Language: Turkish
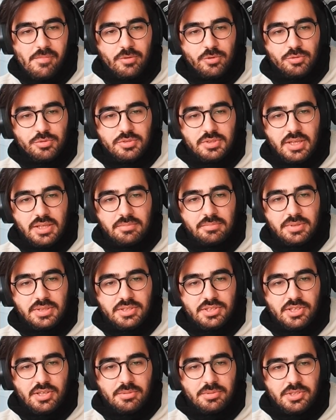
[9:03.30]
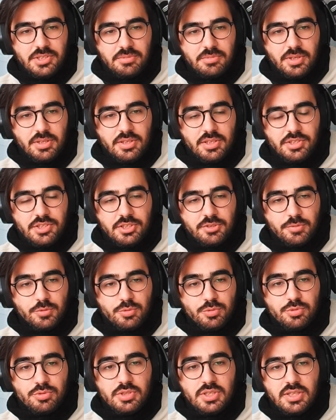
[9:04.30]
Yüzden bir gigabit çekim yerine çıkıyor.
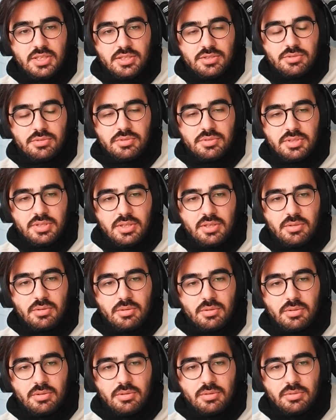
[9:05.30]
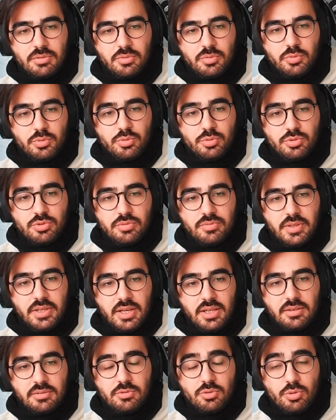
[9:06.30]
Yüzde kasıyorsa o yüzü
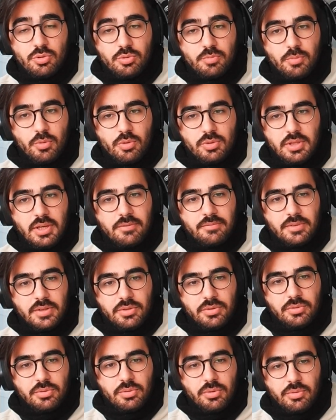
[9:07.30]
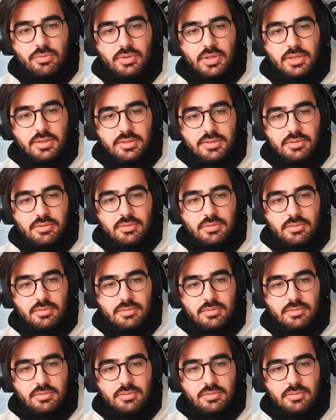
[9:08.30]
veren çok boktan veriyordur. Ondandır o.